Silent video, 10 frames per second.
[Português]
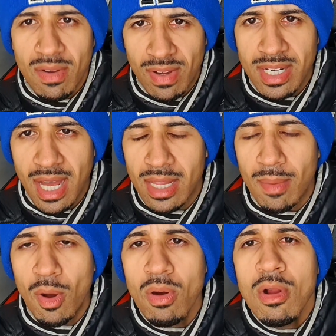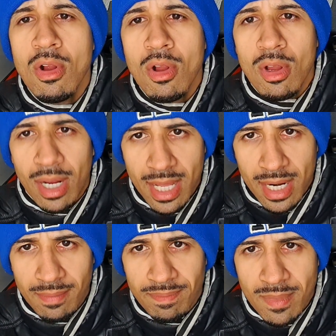e avaliar, tá bom?
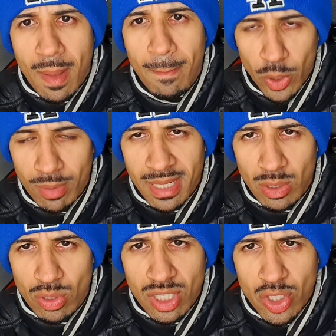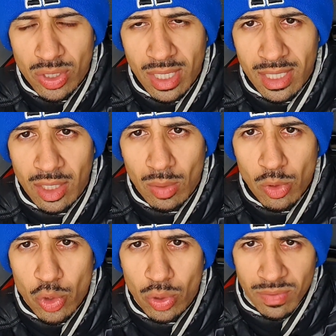Galera, muito obrigado a todos que assistiram até aqui,
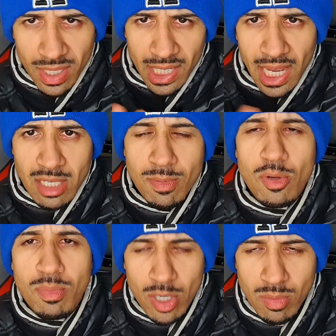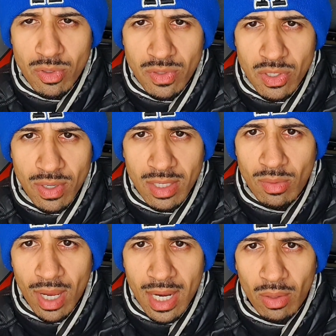tamo junto, fiquem ligados para os próximos vídeos aí
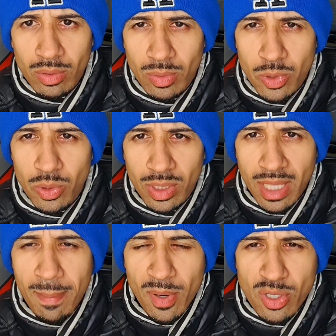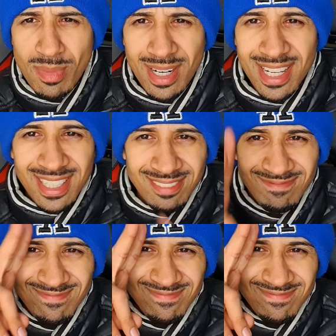no canal. Tamo junto, até a próxima, galera!